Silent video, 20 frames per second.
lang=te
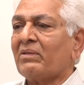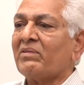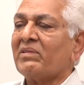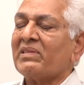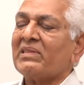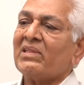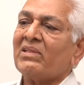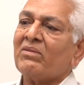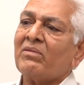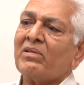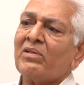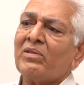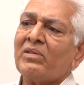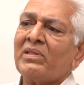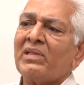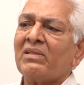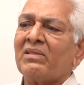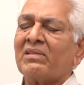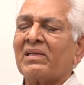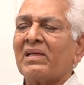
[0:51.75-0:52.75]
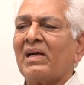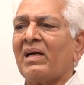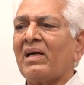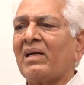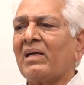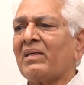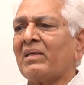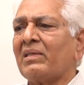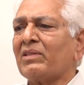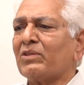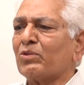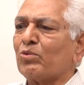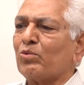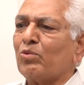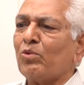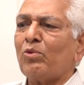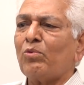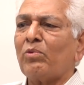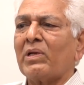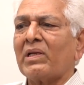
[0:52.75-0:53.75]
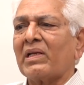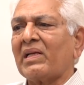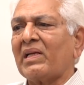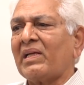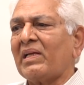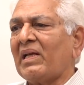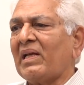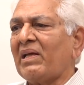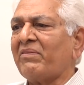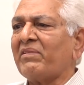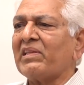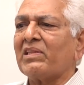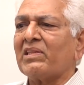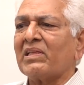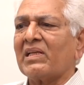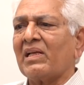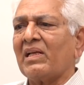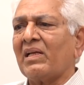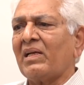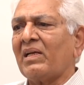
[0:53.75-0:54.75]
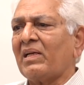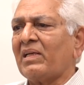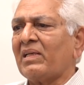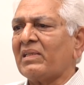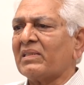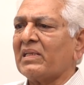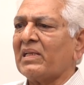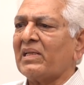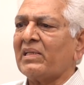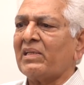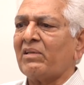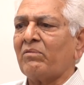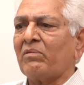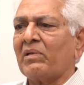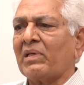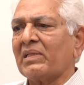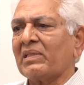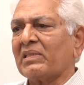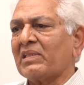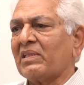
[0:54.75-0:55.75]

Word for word: విజయవాడలో నేను కా స్కూల్ వరకే లెవెన్త్ క్లా స్టాండర్డ్ వరకే